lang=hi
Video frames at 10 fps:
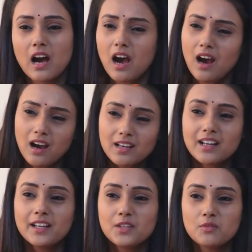हाँ
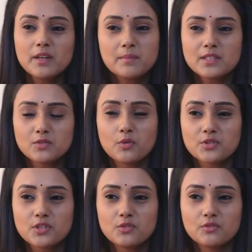गई हूँ वही मैं
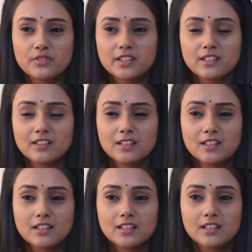सोच रही हूँ फिर
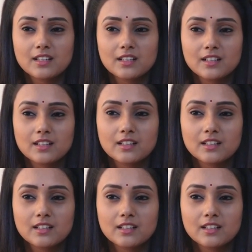तो अच्छा